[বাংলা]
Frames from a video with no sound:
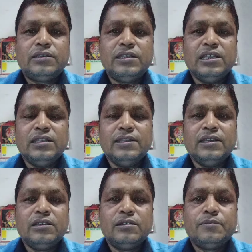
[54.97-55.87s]
তিন
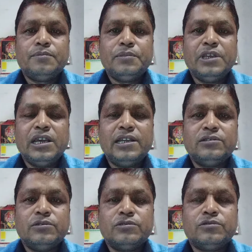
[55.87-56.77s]
দিন পেঁয়াজ
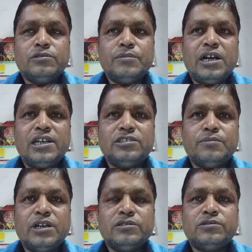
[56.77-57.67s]
রসুন মাছ
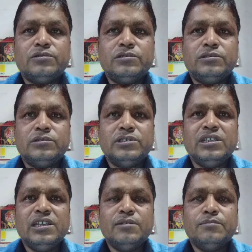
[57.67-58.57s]
মাংস
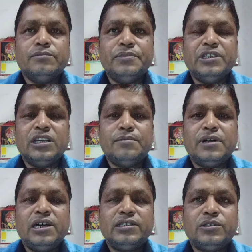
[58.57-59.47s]
ডিম ভেজা
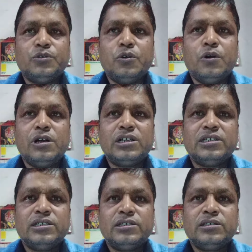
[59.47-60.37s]
ভাত টক
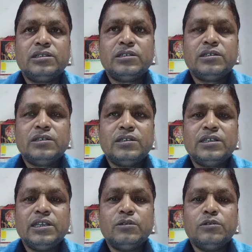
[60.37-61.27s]

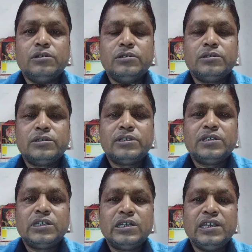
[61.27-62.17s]
এগুলো
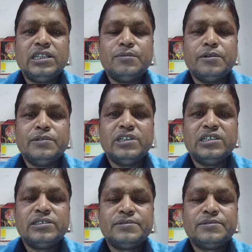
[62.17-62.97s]
খেতে পাবেন না